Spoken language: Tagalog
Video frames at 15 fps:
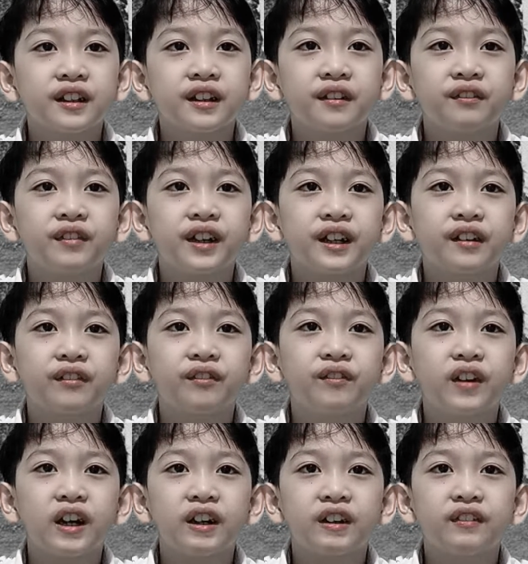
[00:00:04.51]
na
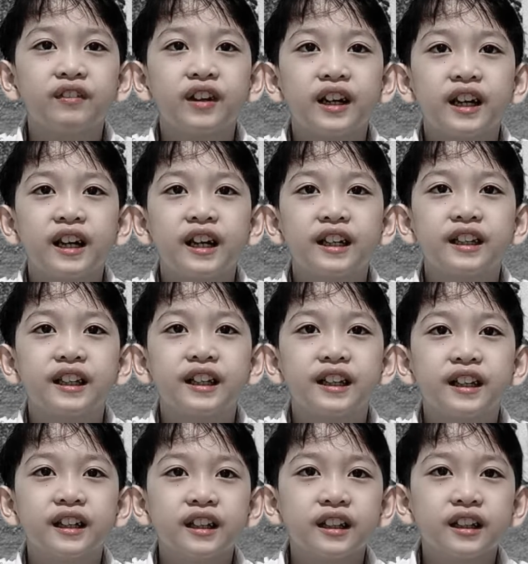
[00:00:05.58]
magbabahagi